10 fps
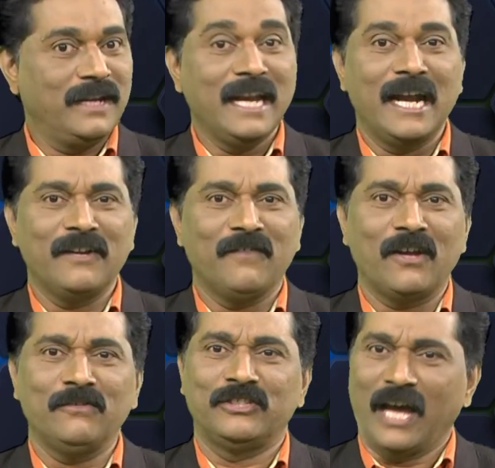ఇలాంటి
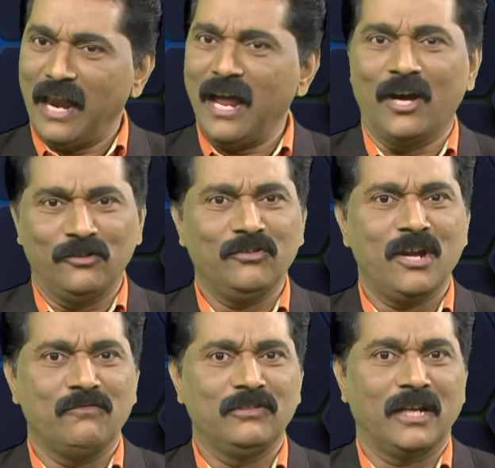వారు చాలా
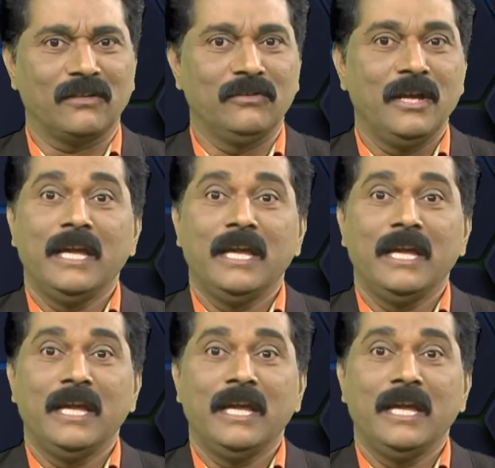అరుదుగా ఉంటారు